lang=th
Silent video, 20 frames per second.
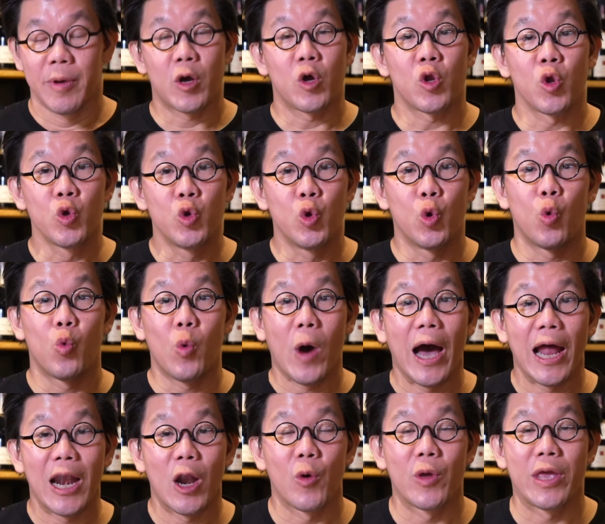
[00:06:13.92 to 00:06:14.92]
มันก็ต้องอยู่
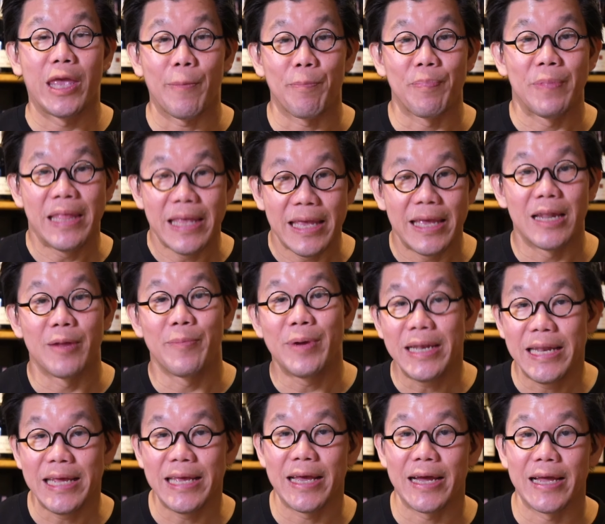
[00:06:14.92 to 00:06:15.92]
ว่าเราเก็บดีหรือ
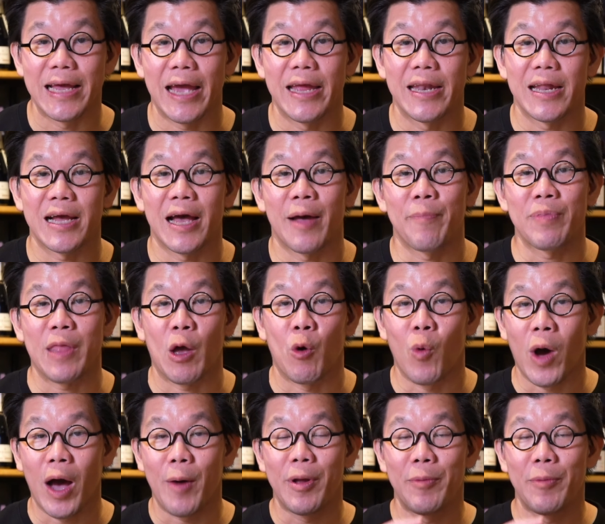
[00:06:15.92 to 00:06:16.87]
ไม่ดี ยังไงนะครับ แต่ว่า